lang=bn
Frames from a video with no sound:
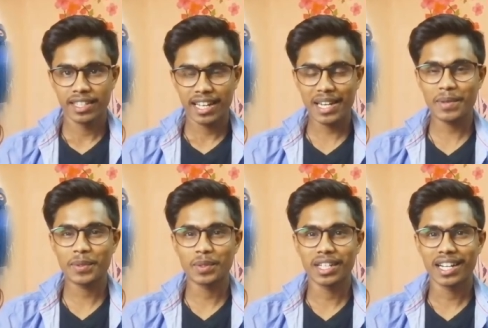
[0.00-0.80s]
হ্যালো
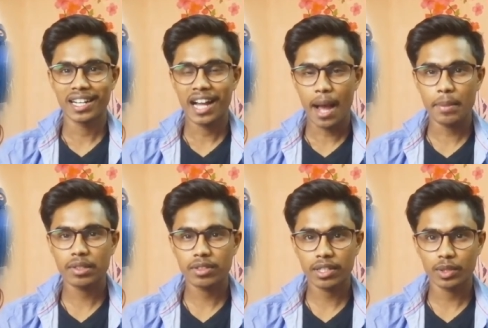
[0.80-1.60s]
বন্ধুরা আমি
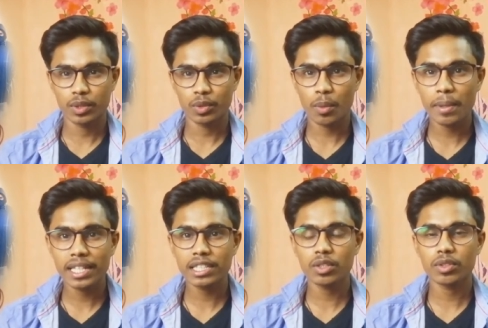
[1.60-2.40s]
তথাগত
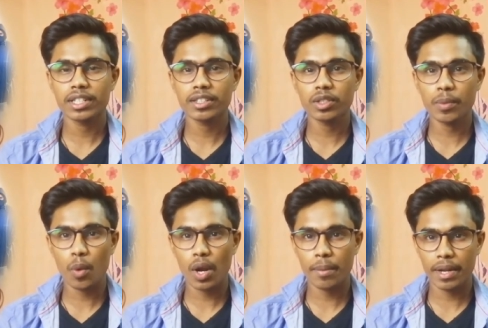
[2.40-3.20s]
তোমাদের যে তথাগত
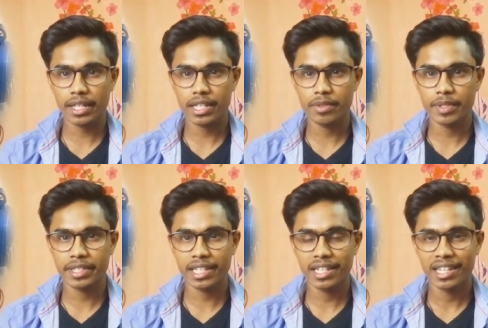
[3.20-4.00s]
ফরওয়ার্ড ইউটিউব
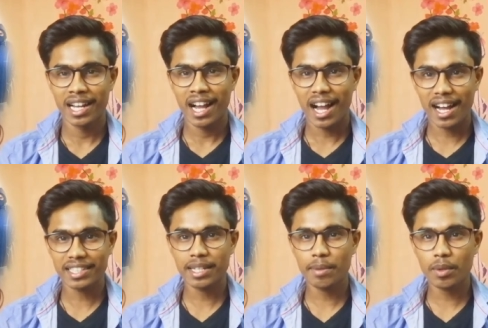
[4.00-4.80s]
চ্যানেল
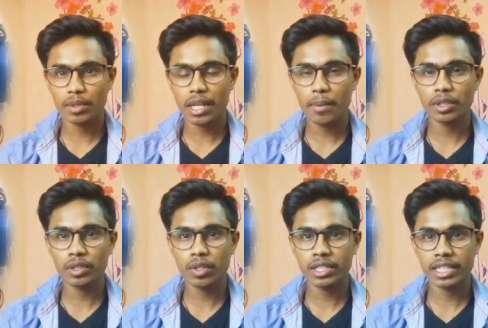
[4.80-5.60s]
আজ আমরা কথা বলতে
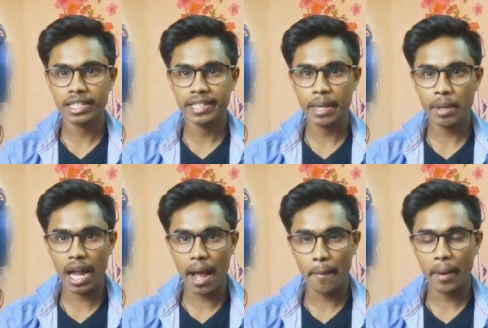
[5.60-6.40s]
চলেছি দেবের
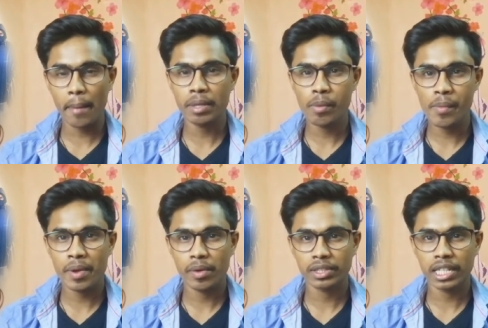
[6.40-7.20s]
আপকামিং মুভি
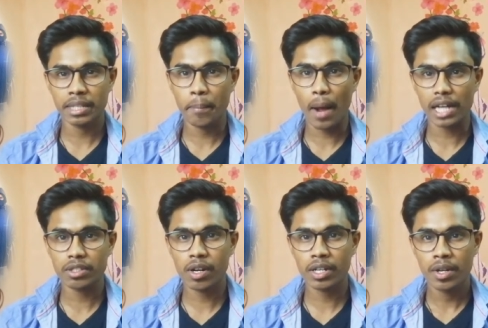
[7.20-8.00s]
অর্থাৎ পাস
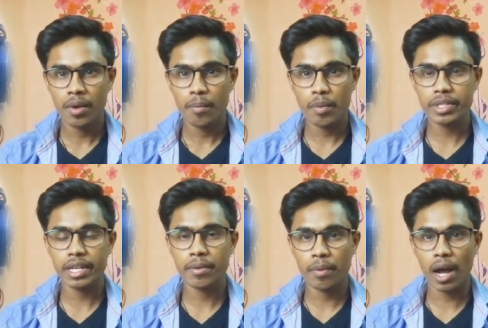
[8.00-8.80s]
আউট
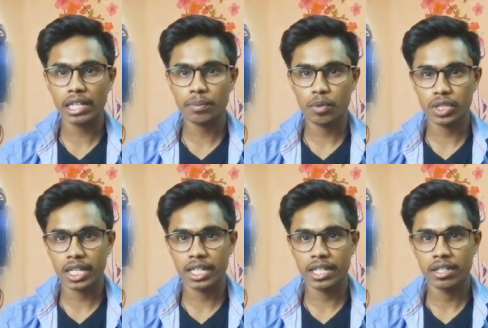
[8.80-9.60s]
মুভিটির ফার্স্ট
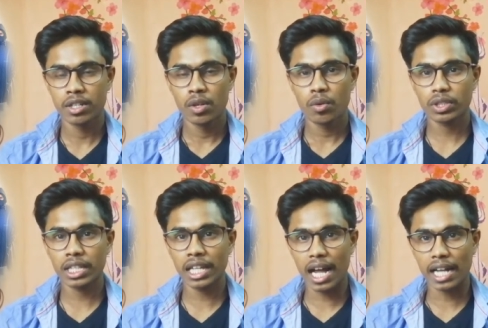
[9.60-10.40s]
পোস্টার নিয়ে
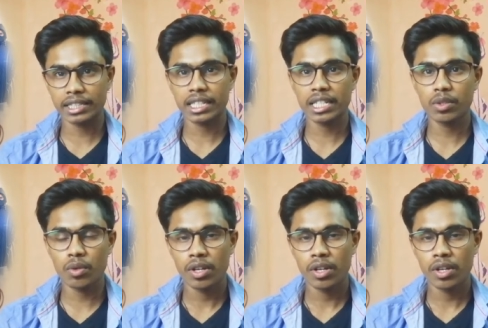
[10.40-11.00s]
অর্থাৎ আজ কিন্তু